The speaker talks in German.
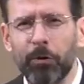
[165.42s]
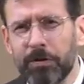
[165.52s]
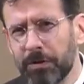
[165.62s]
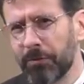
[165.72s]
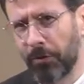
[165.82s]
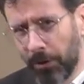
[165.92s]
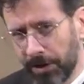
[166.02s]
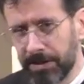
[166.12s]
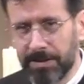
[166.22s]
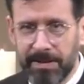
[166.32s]
Grund zur
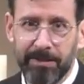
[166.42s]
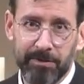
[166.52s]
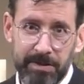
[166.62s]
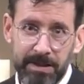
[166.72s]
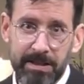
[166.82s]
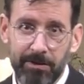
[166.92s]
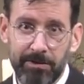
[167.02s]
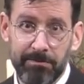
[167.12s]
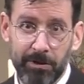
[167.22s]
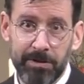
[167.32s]
Freude, sagt uns dieser
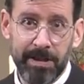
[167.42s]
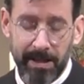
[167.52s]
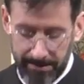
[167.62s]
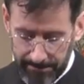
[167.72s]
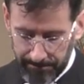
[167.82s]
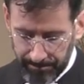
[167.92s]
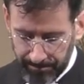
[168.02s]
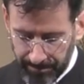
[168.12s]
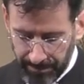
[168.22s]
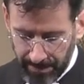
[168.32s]
Sonntag.
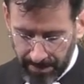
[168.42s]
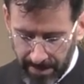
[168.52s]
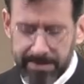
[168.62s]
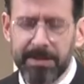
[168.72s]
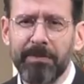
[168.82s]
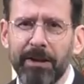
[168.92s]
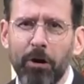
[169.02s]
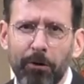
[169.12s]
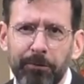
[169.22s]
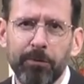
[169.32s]
Es ist wie
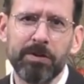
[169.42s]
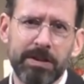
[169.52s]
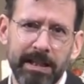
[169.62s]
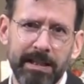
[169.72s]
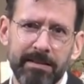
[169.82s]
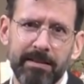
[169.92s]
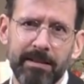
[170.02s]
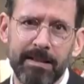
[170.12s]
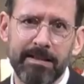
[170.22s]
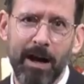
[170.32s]
ein Hoffnungslicht,
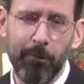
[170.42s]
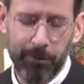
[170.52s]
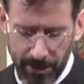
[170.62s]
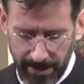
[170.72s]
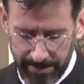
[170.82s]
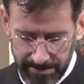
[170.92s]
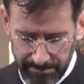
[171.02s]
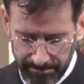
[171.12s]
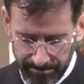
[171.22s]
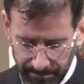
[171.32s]
das aufscheint.
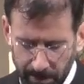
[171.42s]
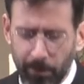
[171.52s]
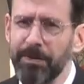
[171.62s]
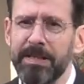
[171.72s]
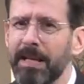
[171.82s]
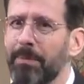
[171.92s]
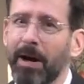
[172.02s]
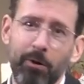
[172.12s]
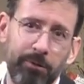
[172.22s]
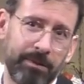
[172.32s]
Und wie sehr
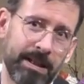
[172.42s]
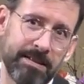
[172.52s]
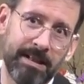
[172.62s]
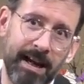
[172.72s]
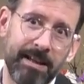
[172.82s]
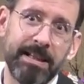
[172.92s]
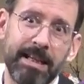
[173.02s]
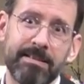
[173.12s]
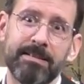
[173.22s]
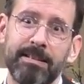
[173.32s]
brauchen wir das, gerade
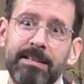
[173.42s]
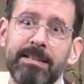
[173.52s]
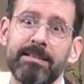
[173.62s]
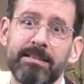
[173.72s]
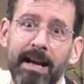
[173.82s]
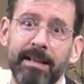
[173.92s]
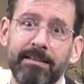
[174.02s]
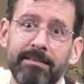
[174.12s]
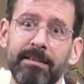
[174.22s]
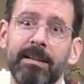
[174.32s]
jetzt in diesen
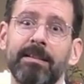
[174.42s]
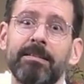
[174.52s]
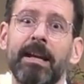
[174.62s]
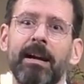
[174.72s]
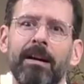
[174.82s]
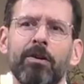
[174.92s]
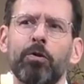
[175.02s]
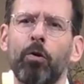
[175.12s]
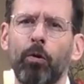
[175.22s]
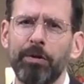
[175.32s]
Zeiten der
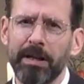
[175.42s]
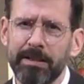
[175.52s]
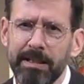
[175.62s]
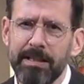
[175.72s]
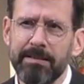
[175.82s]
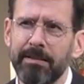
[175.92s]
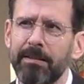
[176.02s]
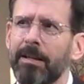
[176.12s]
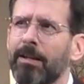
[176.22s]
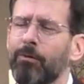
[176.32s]
Corona-Krise,
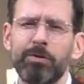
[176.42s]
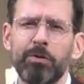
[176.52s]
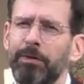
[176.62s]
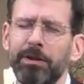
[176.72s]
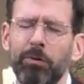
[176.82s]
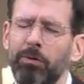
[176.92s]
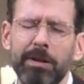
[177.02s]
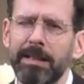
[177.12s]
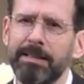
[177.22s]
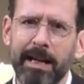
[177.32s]
wo es so viele
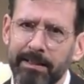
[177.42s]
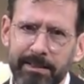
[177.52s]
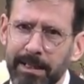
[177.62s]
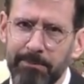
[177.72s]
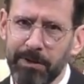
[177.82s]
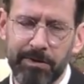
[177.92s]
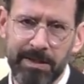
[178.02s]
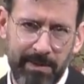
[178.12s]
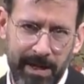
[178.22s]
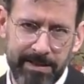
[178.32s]
dunkle Gedanken gibt in
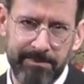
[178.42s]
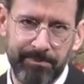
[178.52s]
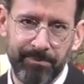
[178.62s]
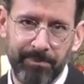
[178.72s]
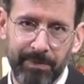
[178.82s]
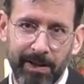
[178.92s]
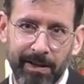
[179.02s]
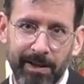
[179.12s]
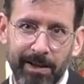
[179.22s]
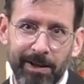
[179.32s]
unserem Herzen.
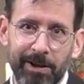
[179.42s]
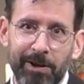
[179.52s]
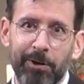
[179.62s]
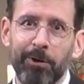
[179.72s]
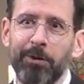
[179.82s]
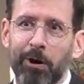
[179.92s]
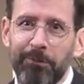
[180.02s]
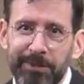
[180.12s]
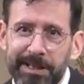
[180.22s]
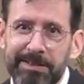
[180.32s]
Und
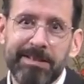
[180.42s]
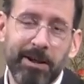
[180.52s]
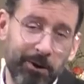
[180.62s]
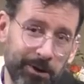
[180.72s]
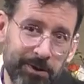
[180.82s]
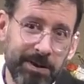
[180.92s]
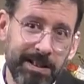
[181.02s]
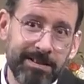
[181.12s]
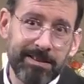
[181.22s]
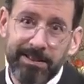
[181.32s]
hoffen, dass dieser
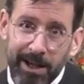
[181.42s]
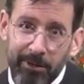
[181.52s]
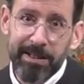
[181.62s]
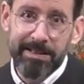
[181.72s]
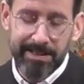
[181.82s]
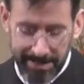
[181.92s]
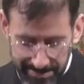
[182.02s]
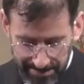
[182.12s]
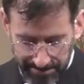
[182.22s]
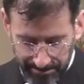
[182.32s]
Gottesdienst genau das
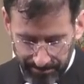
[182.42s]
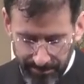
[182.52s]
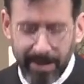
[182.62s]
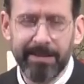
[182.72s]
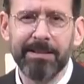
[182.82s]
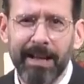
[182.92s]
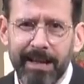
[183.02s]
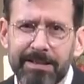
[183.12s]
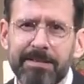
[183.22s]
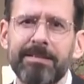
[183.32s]
ist. Ein
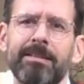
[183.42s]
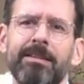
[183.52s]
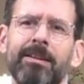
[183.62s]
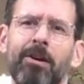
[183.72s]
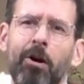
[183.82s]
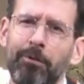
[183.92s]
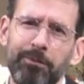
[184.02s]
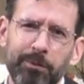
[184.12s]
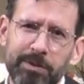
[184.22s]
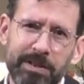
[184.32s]
kleines
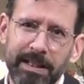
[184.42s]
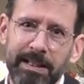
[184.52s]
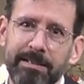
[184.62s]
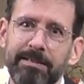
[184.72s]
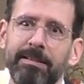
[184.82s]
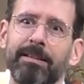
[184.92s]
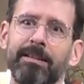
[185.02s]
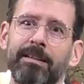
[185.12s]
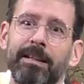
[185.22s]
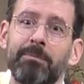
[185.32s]
Hoffnungslicht
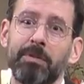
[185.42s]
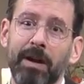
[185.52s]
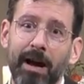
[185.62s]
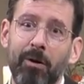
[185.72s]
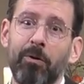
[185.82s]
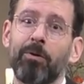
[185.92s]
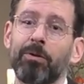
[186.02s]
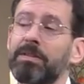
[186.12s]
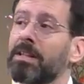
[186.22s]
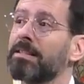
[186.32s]
im Grau
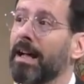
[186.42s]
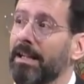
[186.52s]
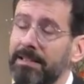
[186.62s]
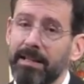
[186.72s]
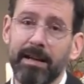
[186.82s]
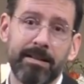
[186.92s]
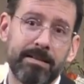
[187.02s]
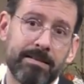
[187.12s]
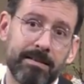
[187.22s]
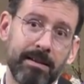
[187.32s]
unseres
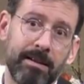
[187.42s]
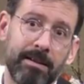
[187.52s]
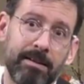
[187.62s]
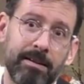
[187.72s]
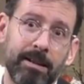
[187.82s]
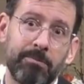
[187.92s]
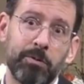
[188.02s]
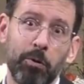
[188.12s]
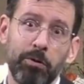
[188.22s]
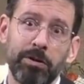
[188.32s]
Alltags, im
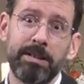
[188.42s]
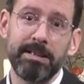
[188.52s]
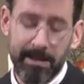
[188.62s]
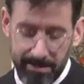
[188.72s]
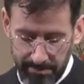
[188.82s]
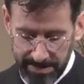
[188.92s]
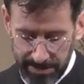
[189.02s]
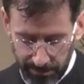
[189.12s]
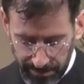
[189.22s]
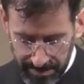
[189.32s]
Dunkel dieser
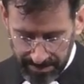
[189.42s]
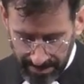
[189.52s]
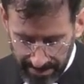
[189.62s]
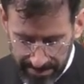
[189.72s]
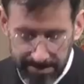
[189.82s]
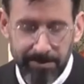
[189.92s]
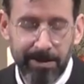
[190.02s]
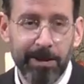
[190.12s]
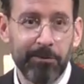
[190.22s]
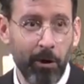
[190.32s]
Passionszeit.
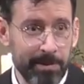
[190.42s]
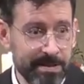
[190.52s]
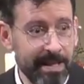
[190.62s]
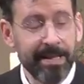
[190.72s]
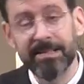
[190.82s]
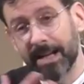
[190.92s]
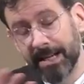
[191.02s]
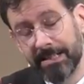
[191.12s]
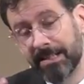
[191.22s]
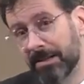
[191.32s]
Ich freue mich sehr, dass
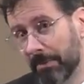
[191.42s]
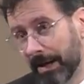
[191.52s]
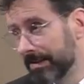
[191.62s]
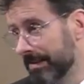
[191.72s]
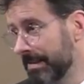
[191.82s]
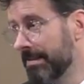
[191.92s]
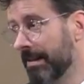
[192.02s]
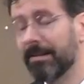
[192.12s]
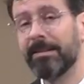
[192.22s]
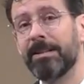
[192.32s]
einige
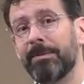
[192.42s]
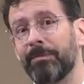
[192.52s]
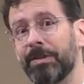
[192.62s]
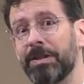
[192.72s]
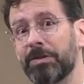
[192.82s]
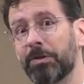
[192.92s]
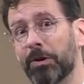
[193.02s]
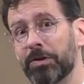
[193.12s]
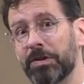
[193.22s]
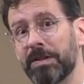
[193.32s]
Gemeindeglieder diesen
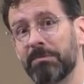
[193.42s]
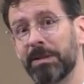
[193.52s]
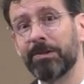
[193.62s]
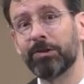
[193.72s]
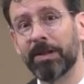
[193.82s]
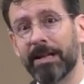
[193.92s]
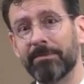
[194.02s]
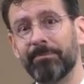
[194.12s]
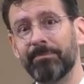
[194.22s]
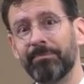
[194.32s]
Gottesdienst
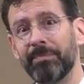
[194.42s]
mitgestalten.